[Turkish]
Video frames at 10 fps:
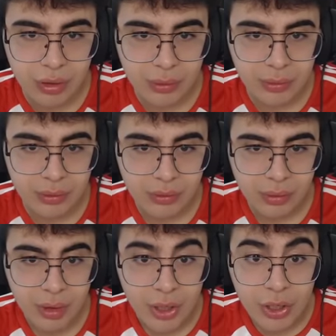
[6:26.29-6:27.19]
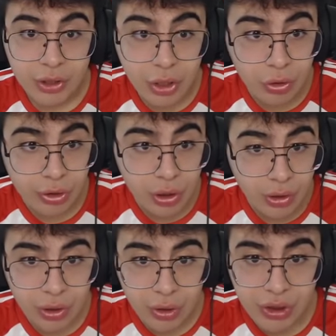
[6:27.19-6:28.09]
abi. Geliyor
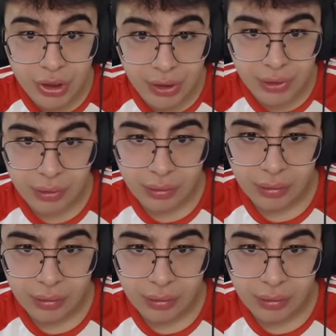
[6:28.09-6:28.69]
geliyor geliyor içeri gir.